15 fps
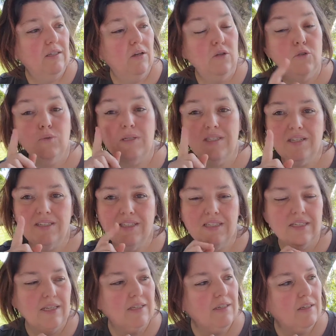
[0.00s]
euh,
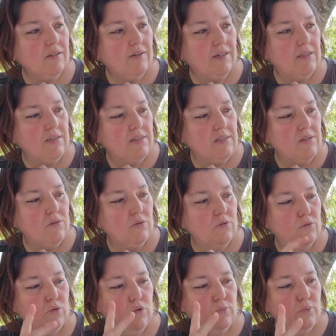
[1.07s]

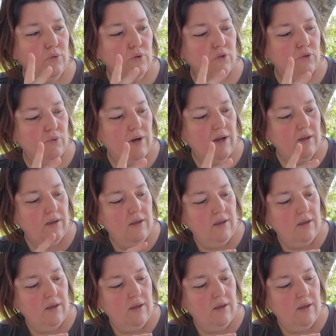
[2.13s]
Donc deux pots au choix.